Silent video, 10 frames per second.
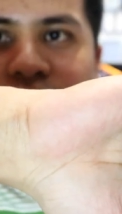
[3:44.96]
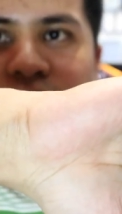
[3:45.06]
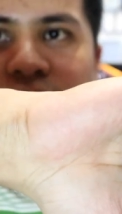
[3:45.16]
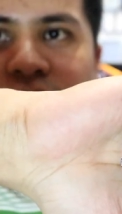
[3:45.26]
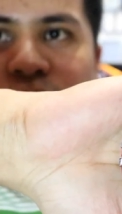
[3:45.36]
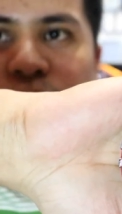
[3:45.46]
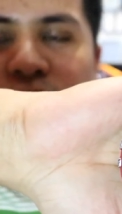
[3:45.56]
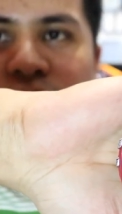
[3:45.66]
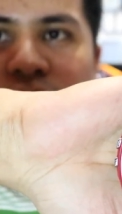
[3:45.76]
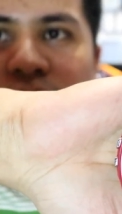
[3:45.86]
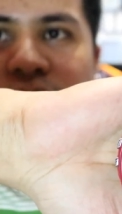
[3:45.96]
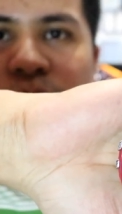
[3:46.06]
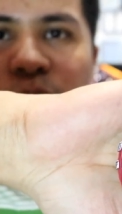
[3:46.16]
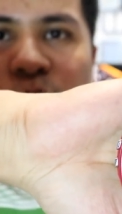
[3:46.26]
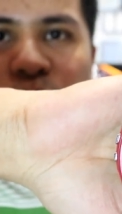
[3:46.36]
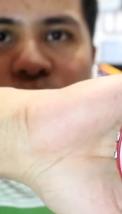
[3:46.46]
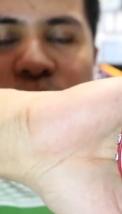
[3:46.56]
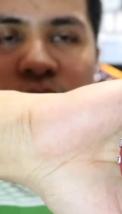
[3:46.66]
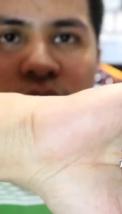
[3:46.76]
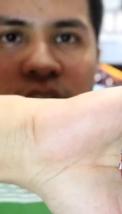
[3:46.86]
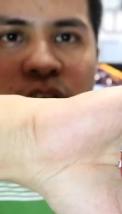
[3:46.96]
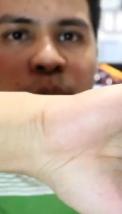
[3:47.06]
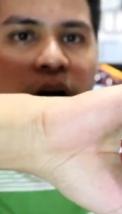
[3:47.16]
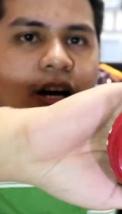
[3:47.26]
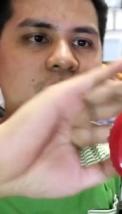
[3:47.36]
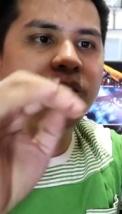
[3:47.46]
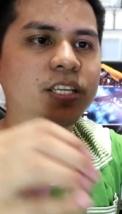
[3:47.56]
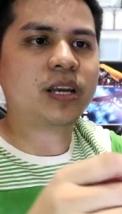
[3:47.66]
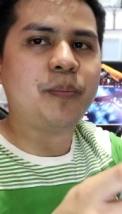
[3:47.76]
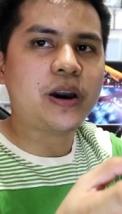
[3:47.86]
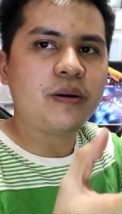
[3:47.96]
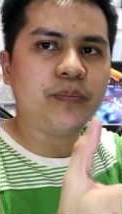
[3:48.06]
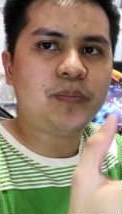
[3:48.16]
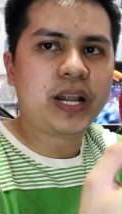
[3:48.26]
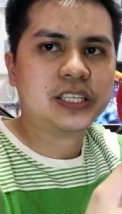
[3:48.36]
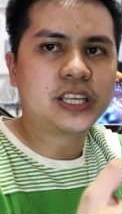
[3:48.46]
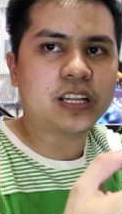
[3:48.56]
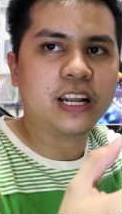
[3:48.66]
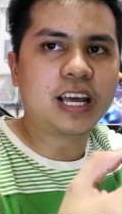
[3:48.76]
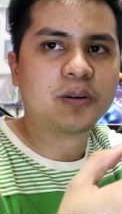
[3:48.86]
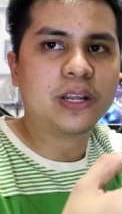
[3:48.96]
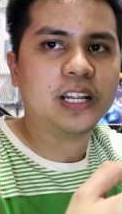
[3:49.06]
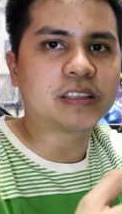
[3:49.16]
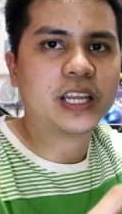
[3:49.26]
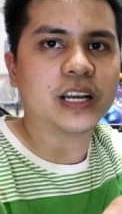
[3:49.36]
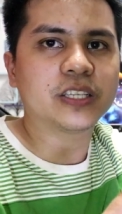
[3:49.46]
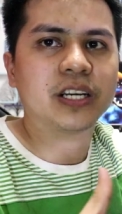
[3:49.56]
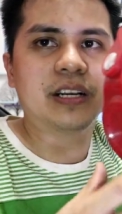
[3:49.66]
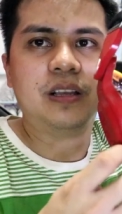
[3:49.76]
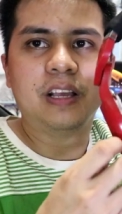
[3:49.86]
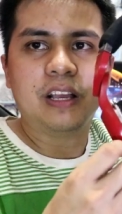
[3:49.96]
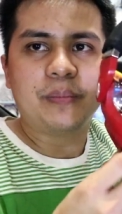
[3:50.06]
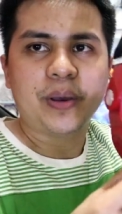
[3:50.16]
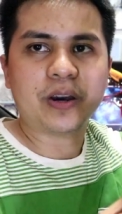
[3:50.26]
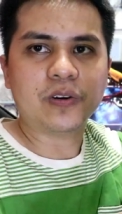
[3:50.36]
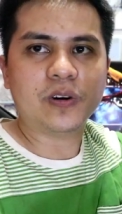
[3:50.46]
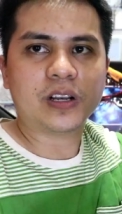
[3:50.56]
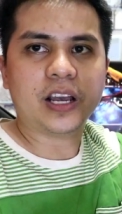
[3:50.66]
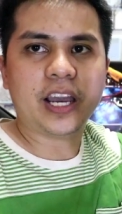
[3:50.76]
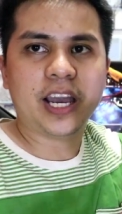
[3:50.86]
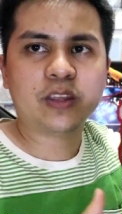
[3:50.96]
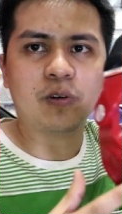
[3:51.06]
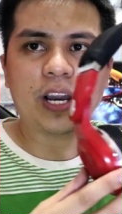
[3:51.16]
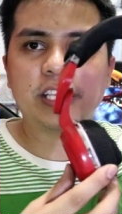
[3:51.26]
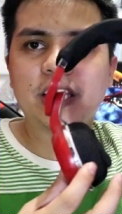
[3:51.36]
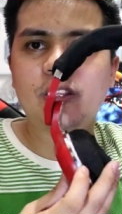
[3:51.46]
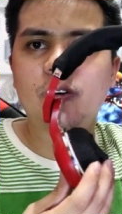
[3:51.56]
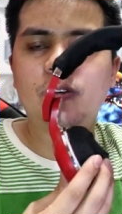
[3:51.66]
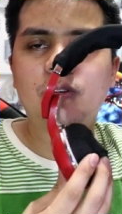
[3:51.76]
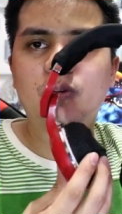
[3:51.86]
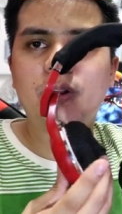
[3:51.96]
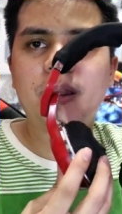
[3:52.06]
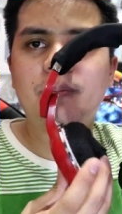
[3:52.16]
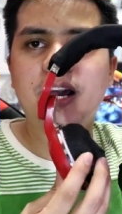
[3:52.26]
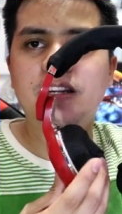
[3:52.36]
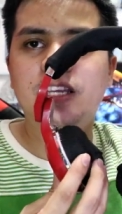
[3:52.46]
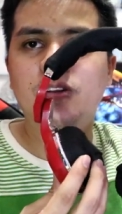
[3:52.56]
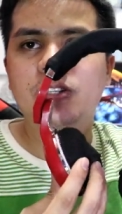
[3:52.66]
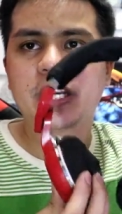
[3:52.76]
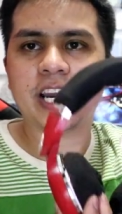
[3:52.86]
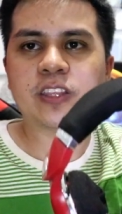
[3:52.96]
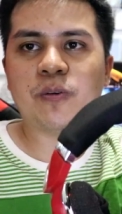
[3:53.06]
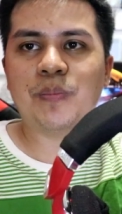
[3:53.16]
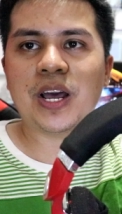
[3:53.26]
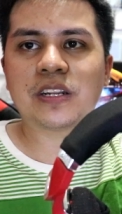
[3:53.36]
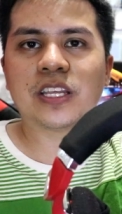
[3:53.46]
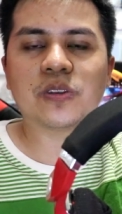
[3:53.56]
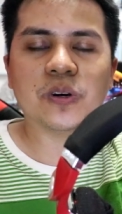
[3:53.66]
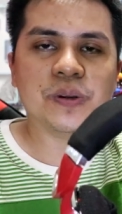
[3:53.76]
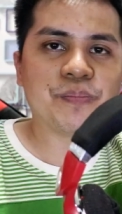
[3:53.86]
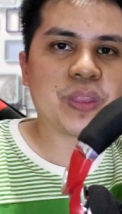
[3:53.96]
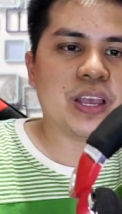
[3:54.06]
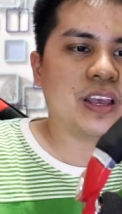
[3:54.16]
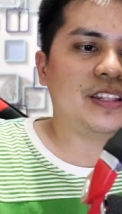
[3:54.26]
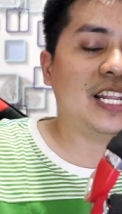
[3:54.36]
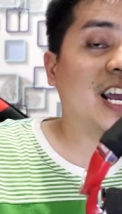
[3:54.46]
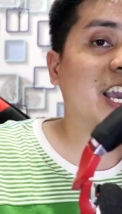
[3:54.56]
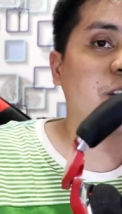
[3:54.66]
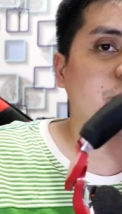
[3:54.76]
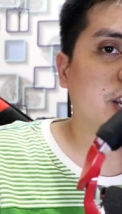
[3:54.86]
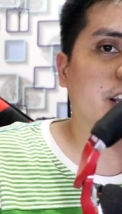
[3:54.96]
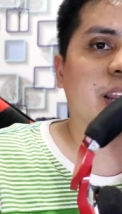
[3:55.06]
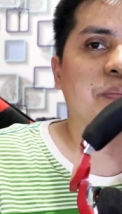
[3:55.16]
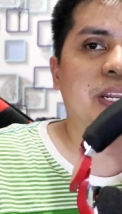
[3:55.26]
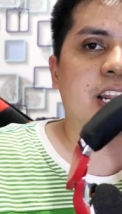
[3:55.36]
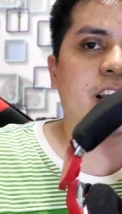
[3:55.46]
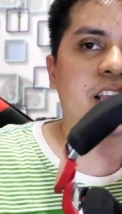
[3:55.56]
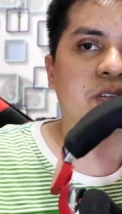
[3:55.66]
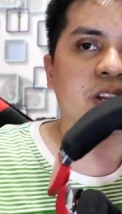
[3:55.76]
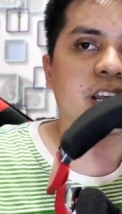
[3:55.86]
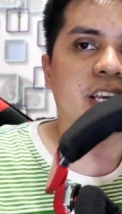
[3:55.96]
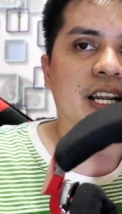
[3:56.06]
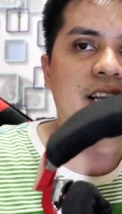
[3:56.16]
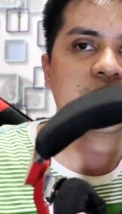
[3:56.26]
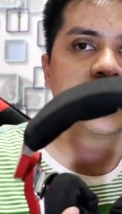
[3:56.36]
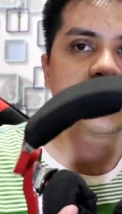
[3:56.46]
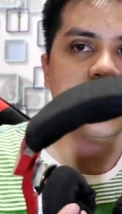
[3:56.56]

Yan. So, yan siya guys, Blue Jew. So, parang ano lang siya, parang plastic na laruan lang talaga siya. Pero ito guys, itong kulay black na to, tsaka itong black na to, nilagay ko na lang yan, pinalagay ko na lang yan kasi